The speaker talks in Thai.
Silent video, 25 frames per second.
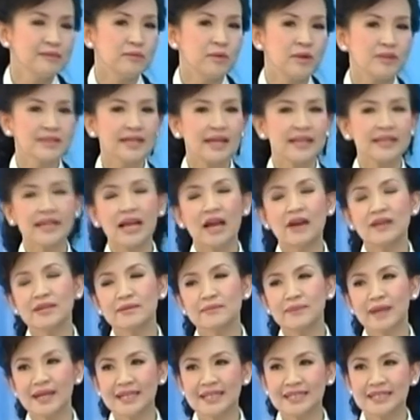พอทานข้าวได้
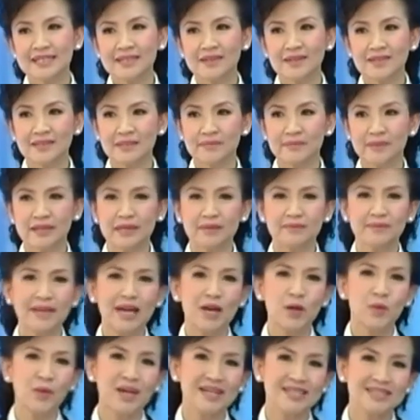มากขึ้น ก็จะมีกำลั
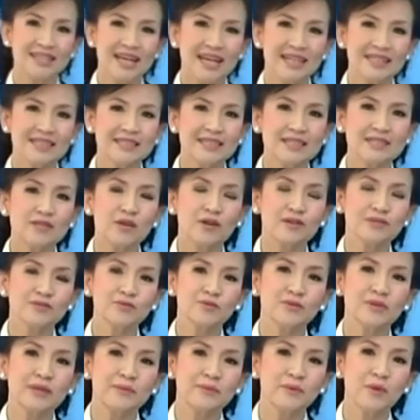งวังชาที่จะต่อ
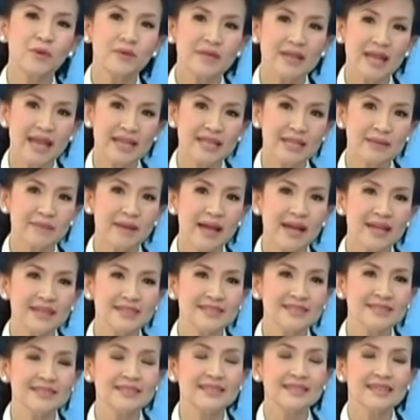สู้กับโรคร้ายได้มาก
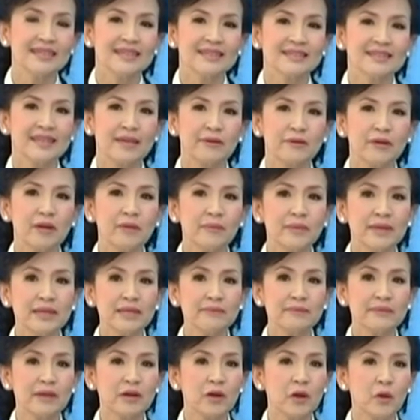ขึ้นแต่ก็ไม่ได้
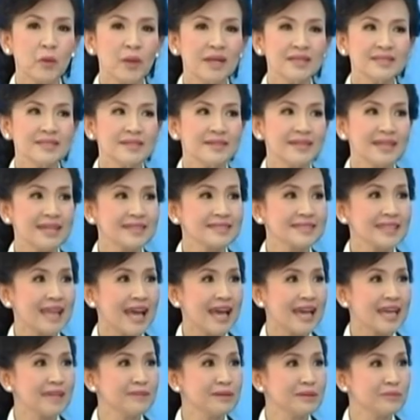หมายความว่าจะรักษา
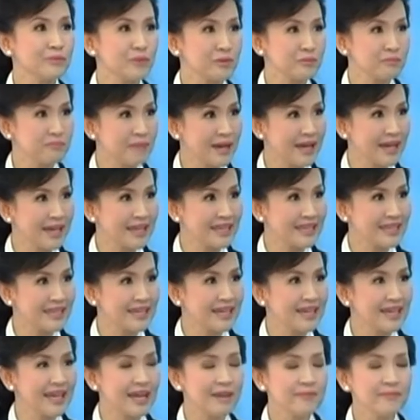ให้มันหมดไป
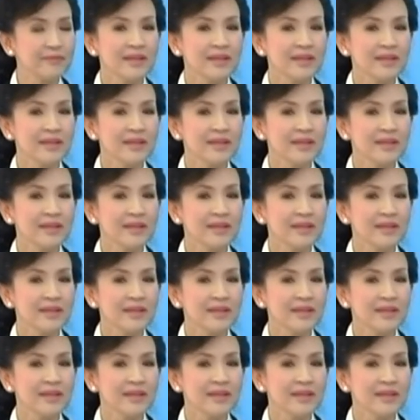นะคะ